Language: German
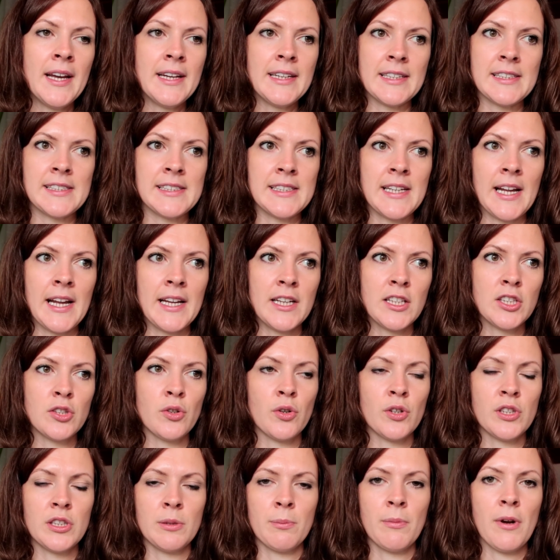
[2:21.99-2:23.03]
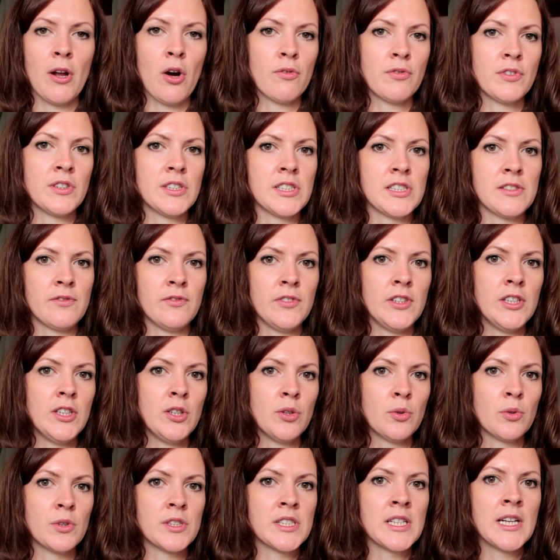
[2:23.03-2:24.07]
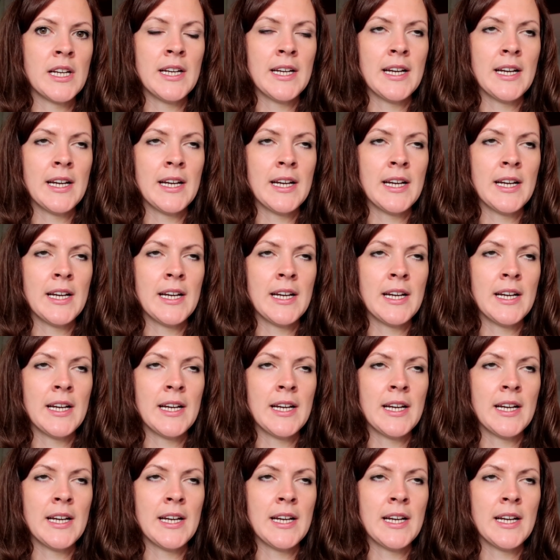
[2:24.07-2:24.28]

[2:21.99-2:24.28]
Das zeige ich euch im Laufe des Videos.